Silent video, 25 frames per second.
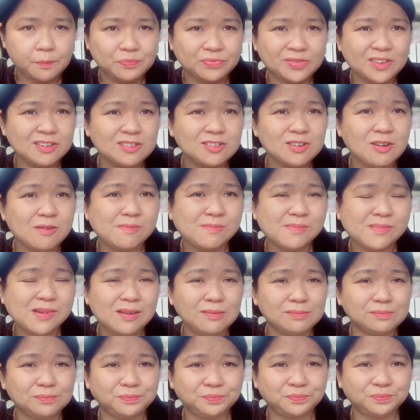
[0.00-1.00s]
nói chung
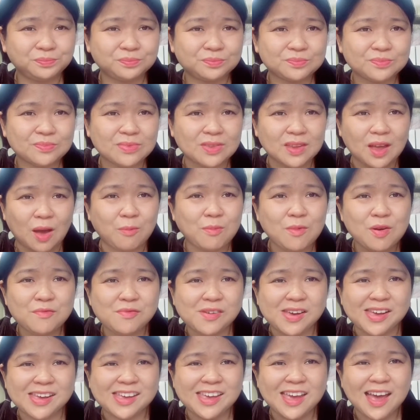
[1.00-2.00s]
á không có
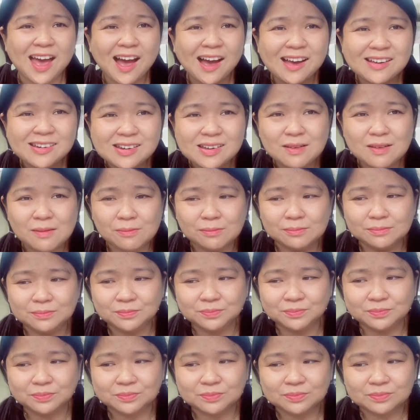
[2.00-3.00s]
vị gì hết á
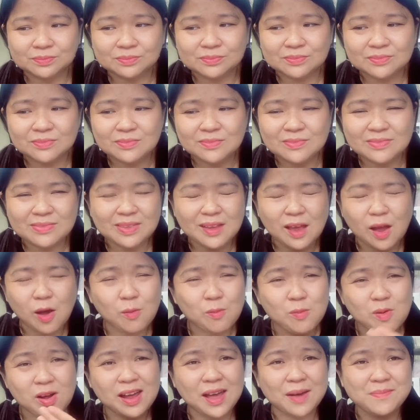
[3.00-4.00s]

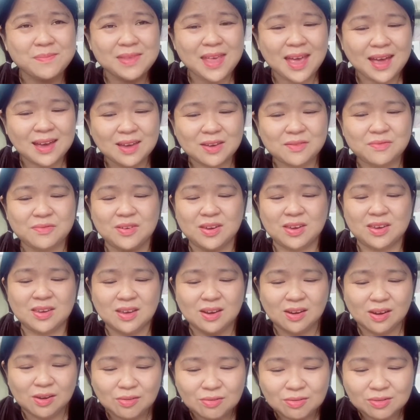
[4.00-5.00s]
không có cảm giác cái vị
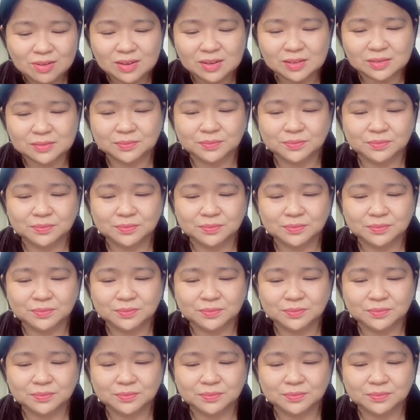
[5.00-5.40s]
gì luôn á